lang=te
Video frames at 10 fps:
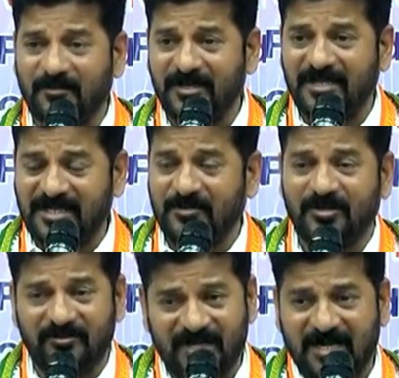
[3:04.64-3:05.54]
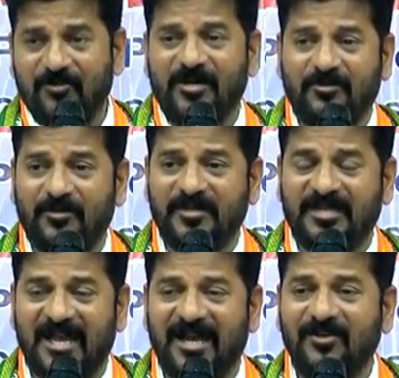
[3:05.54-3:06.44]
వచ్చినప్పుడు ఇదే చెప్తున్నాం ఇక్కడ వాటికి
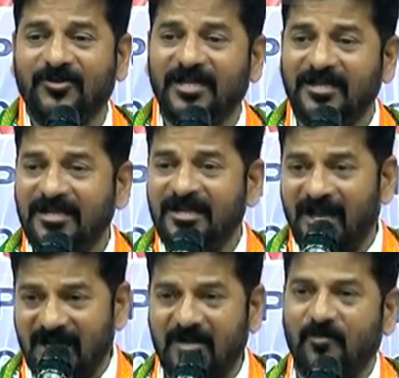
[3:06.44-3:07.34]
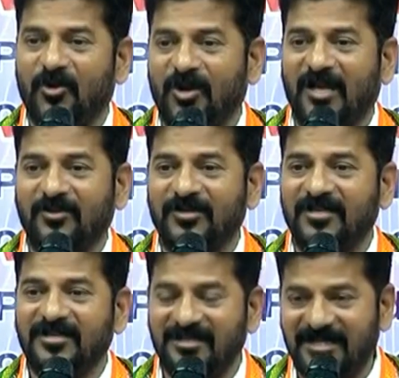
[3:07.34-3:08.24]
తాగాలు ఉన్నాయి అక్కడ భోగాలు
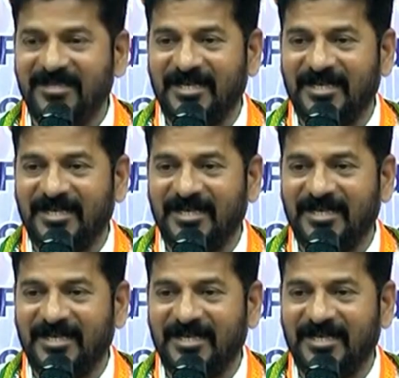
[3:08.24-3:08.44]
ఉన్నాయి ఇది